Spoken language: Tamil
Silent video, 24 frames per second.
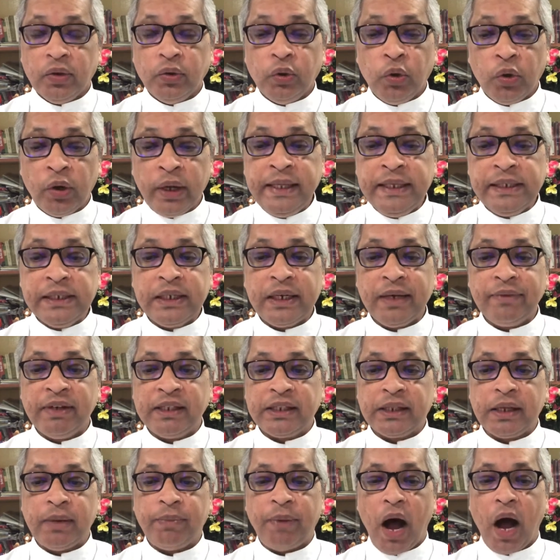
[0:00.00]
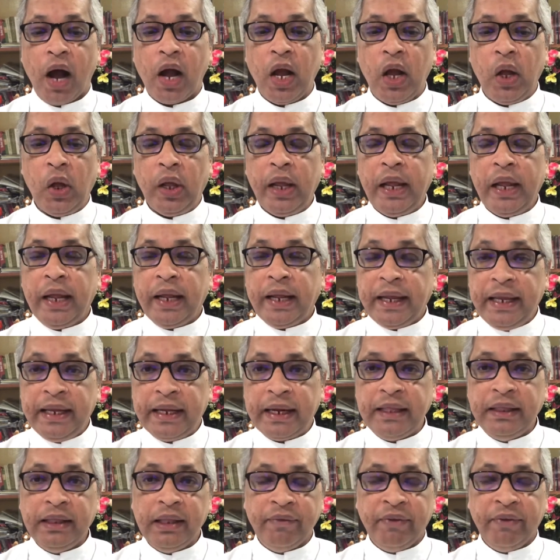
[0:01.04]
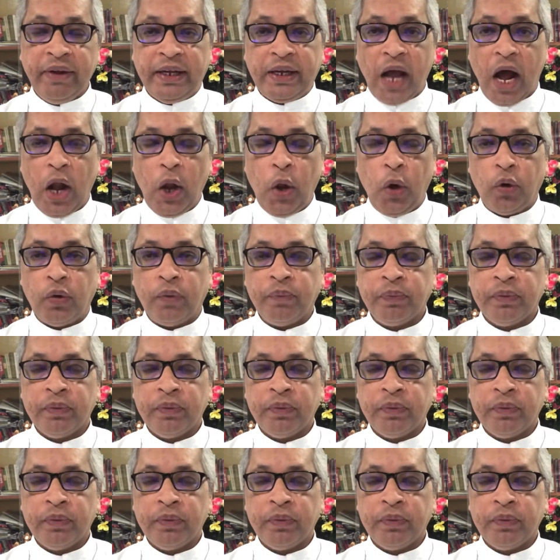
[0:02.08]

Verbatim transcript: துரதிர்ஷ்டவசமாக இறந்து விட்டாலோ